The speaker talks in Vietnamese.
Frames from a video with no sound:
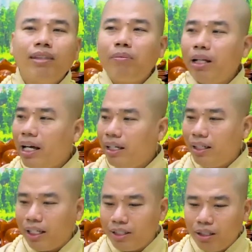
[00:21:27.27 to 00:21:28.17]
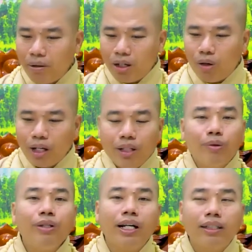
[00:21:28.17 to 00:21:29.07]
năm nay ngày sinh bác hồ ngay
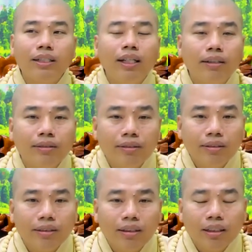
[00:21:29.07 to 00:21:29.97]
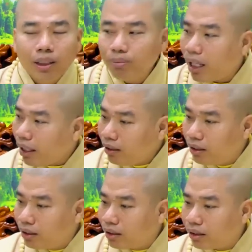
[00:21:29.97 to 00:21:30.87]
chủ nhật nữa chứ chúng ta
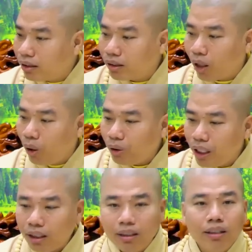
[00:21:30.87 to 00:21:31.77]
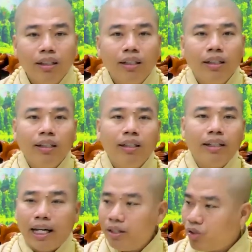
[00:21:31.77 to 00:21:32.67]
vừa tổ chức
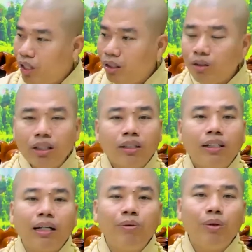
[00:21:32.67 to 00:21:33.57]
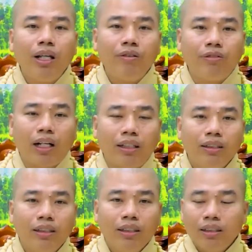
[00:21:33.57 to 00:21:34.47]
ngày sinh của đức thích ca mâu ni phật
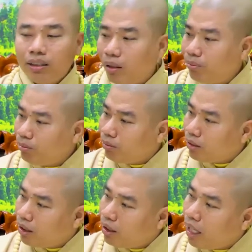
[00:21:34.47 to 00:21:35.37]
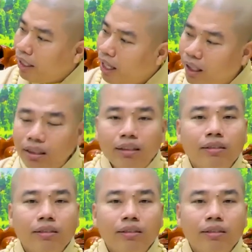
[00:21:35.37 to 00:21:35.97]
xong lại đến